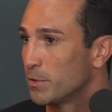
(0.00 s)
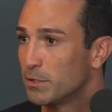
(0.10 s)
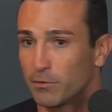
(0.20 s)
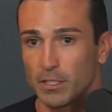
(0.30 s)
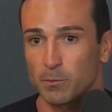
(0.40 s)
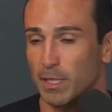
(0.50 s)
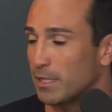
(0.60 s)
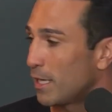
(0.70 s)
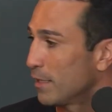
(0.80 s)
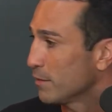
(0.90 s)
de frente para
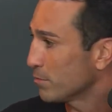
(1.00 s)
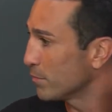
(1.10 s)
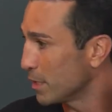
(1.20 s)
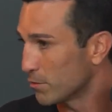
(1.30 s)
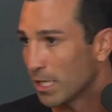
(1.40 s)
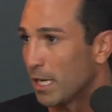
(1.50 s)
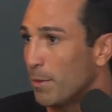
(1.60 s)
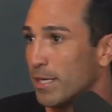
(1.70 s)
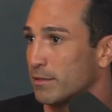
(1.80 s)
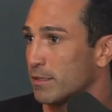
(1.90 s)
trás, dentro é. da
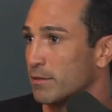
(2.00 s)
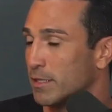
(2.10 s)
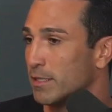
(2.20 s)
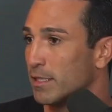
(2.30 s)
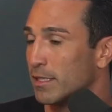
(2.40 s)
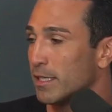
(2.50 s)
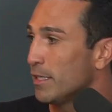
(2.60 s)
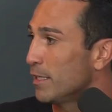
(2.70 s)
cabeça. Só né? uma